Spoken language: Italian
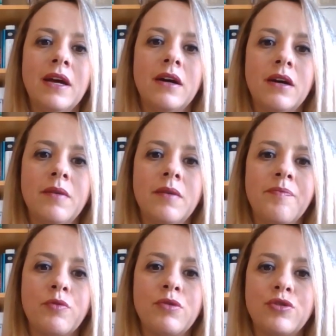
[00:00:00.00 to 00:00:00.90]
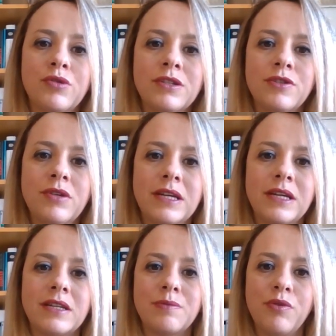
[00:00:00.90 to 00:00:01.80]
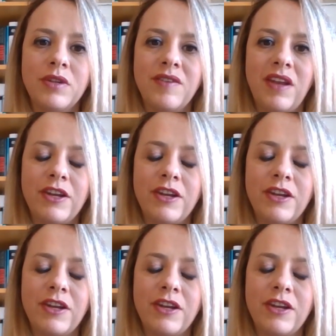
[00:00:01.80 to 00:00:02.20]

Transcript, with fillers: ehm, un'insurrezione che rispondeva